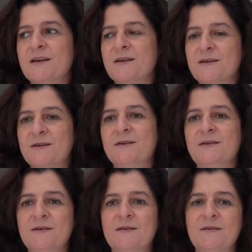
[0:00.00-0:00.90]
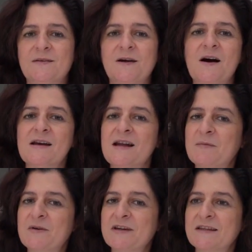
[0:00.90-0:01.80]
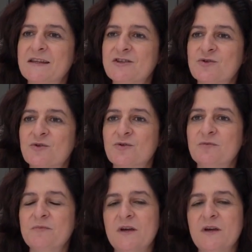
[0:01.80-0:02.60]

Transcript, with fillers: E, ailemle vakit geçiriyorum.